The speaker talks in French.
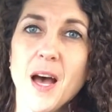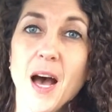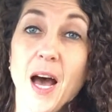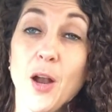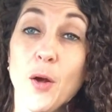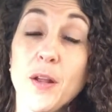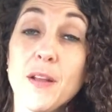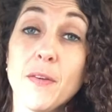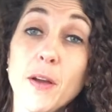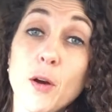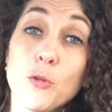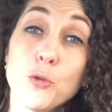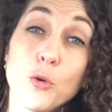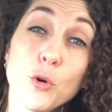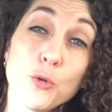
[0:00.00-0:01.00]
Alors il est vrai
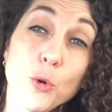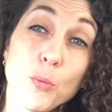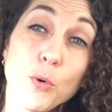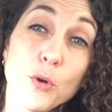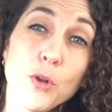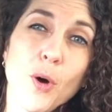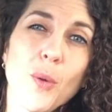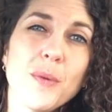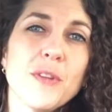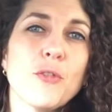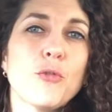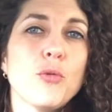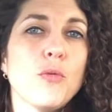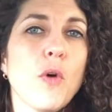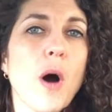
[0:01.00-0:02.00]
qu'en tant qu'entrepreneur, on est
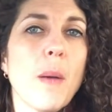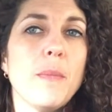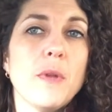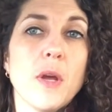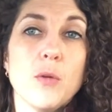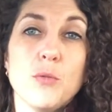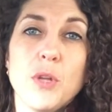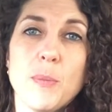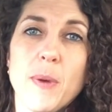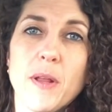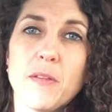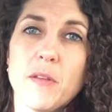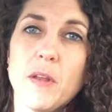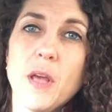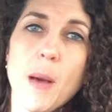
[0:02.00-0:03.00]
souvent amené à nous
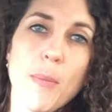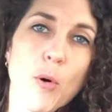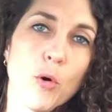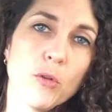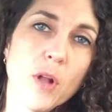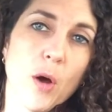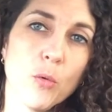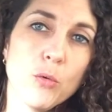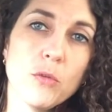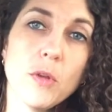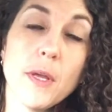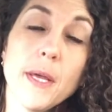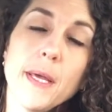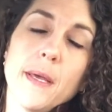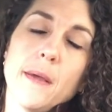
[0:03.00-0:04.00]
déplacer, à prendre la route
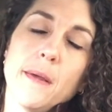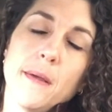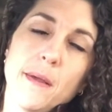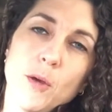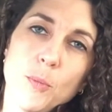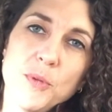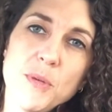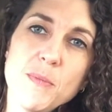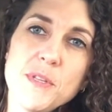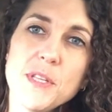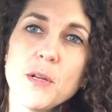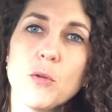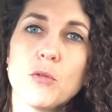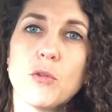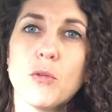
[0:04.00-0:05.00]
et optimiser
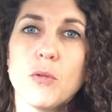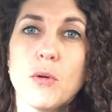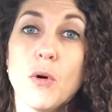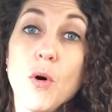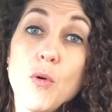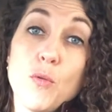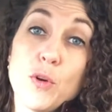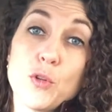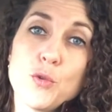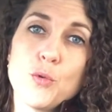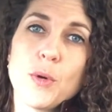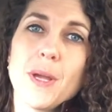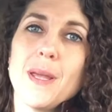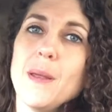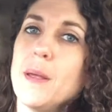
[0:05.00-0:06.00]
le temps en
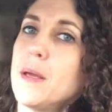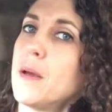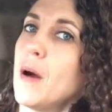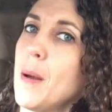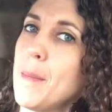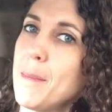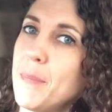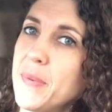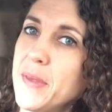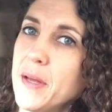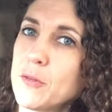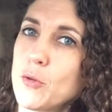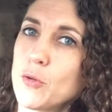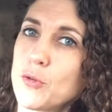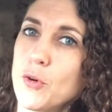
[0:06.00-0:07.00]
voiture est quand même bien
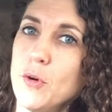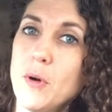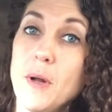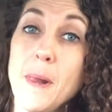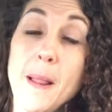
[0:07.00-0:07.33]
tentant.